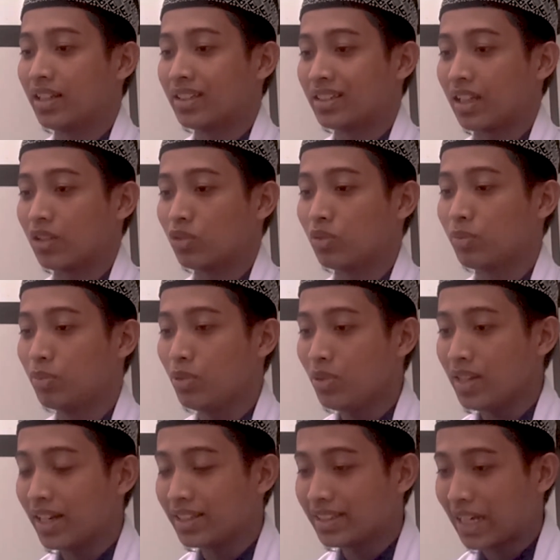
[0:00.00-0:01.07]
satu
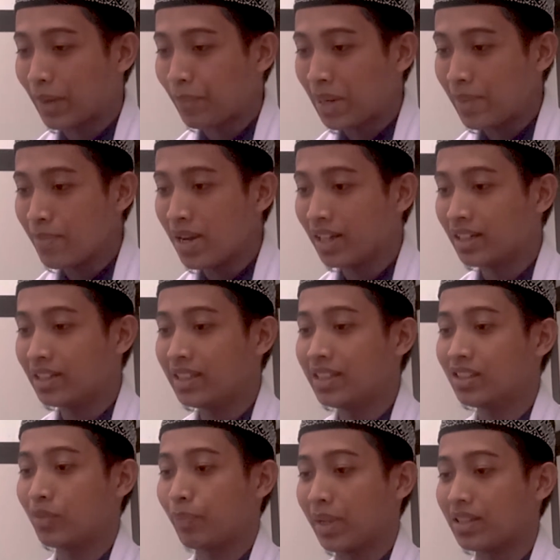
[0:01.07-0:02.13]
bulan yang memang
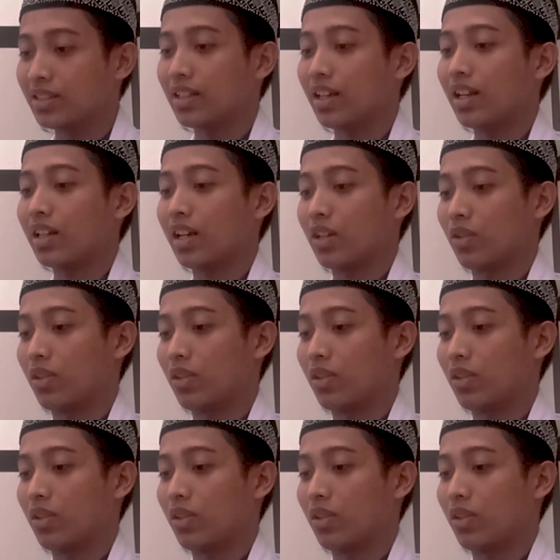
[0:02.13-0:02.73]
dispesialkan